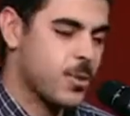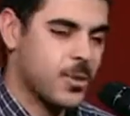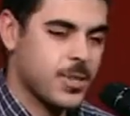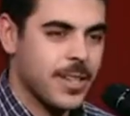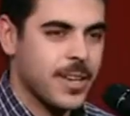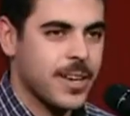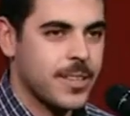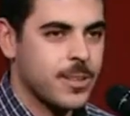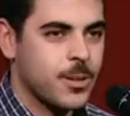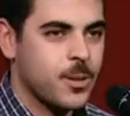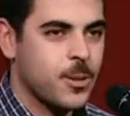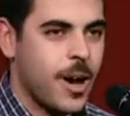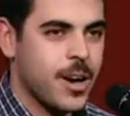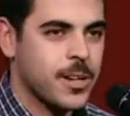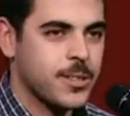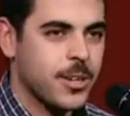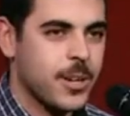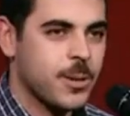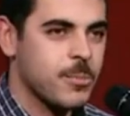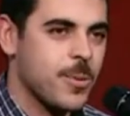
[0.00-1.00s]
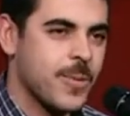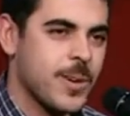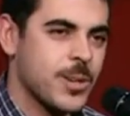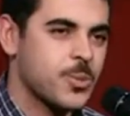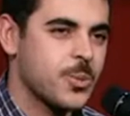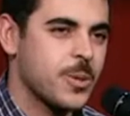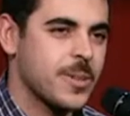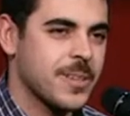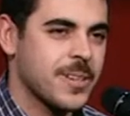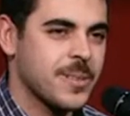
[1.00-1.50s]
ممكن اغني لكم حاجه طربي بقى
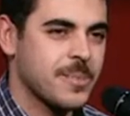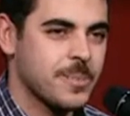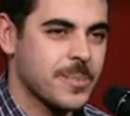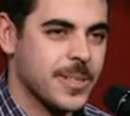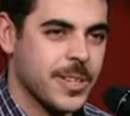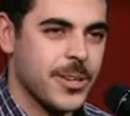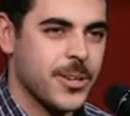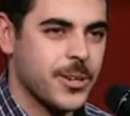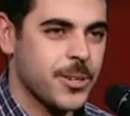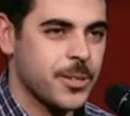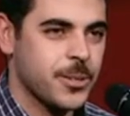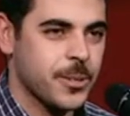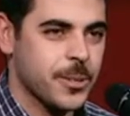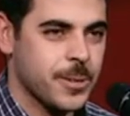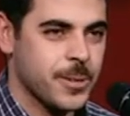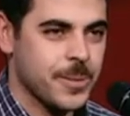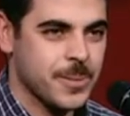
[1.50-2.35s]
شويه من غير الجيتار